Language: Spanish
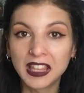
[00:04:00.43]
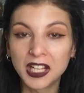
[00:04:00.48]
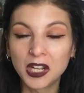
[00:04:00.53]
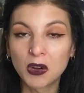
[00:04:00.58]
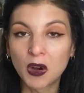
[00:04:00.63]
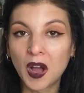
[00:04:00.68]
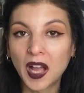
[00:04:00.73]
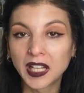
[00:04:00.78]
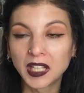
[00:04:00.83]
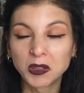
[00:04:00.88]

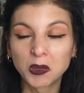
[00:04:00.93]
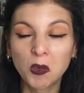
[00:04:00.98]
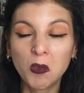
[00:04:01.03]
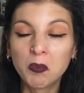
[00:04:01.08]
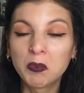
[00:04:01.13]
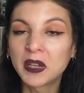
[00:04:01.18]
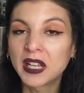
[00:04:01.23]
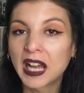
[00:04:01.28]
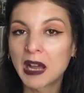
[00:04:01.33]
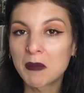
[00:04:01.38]
digo, ay,
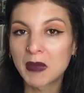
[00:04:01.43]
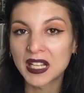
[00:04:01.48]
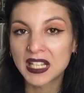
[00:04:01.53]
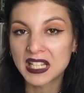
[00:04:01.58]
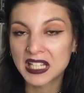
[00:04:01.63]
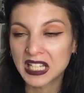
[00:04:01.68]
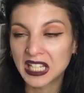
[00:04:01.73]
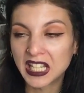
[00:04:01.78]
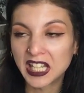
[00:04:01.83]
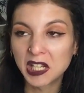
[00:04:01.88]
un pijama
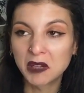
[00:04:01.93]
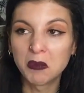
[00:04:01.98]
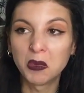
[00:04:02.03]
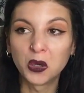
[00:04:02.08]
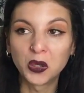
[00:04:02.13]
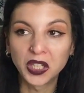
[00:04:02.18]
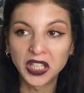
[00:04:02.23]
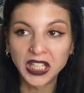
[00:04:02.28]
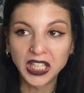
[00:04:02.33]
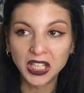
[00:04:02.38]
así
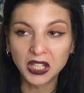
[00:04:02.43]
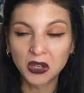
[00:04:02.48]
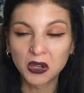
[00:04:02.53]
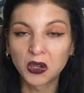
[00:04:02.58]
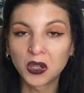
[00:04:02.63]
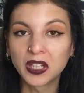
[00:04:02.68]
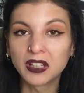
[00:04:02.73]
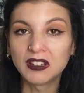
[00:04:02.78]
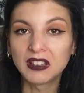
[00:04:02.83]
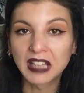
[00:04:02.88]

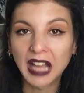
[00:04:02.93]
bonito y